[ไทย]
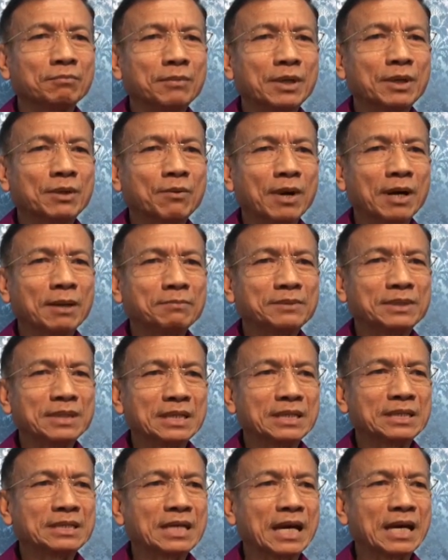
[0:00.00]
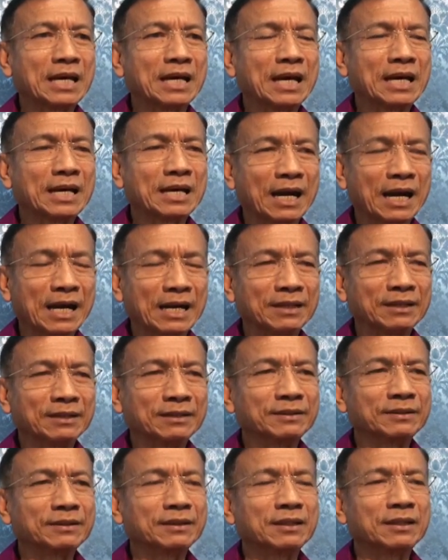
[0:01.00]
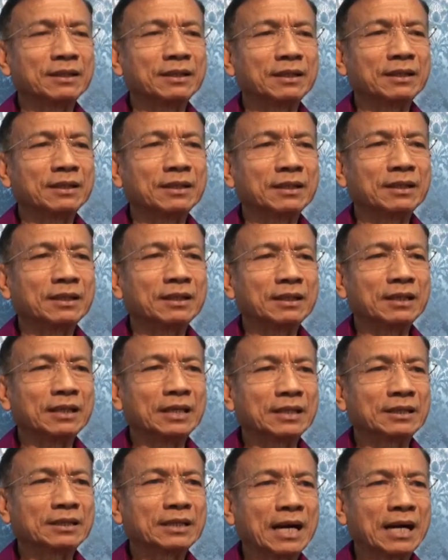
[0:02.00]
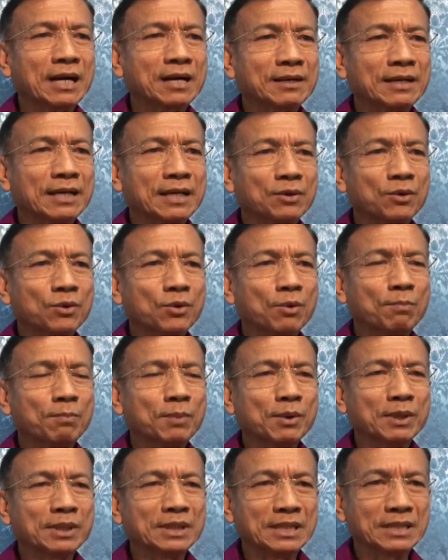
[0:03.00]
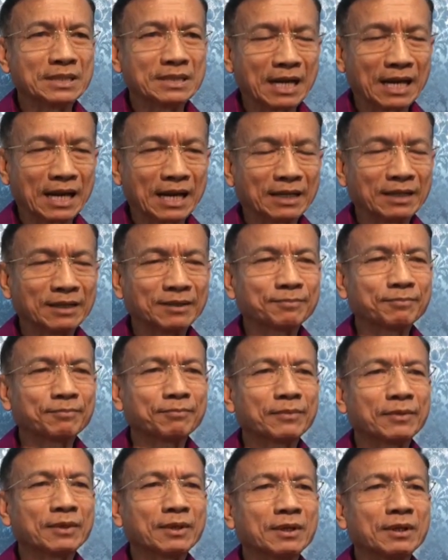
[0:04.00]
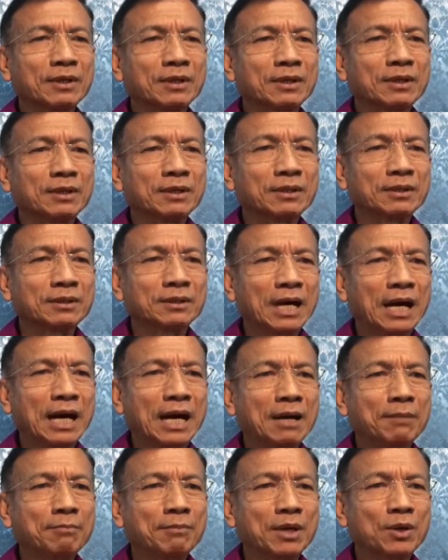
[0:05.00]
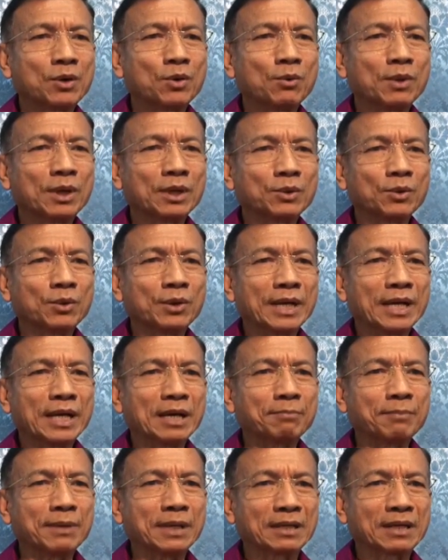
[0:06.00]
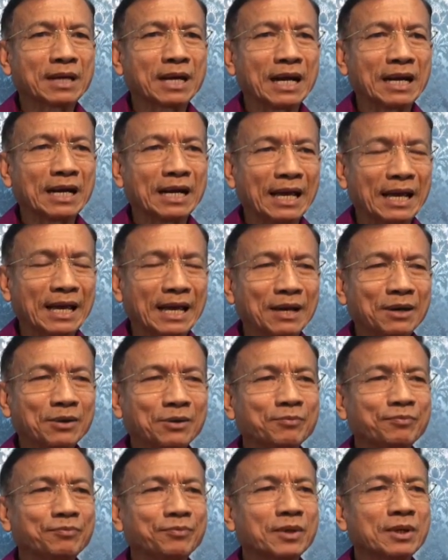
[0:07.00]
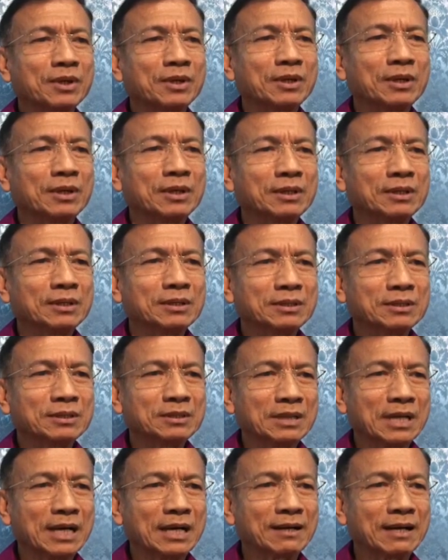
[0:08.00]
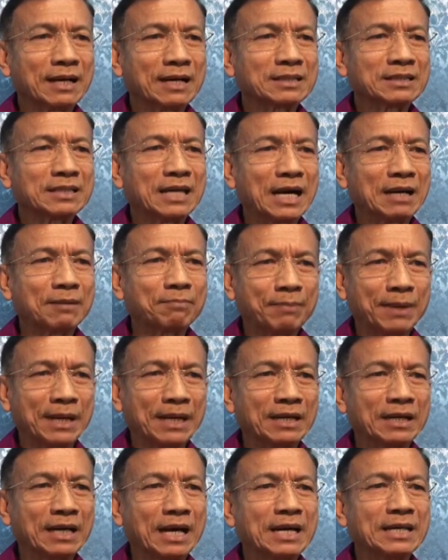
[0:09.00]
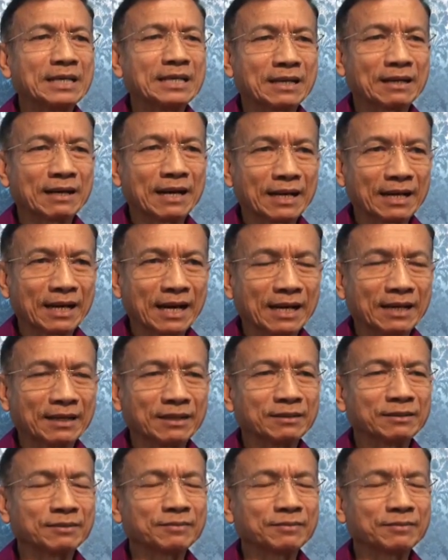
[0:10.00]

มีความจริงใจให้กัน อีกทั้งเรียนรู้ประวัติศาสตร์ ถ้าไม่รู้ว่าตนเองเป็นใครแล้วจะรักชาติเป็นได้อย่างไรกัน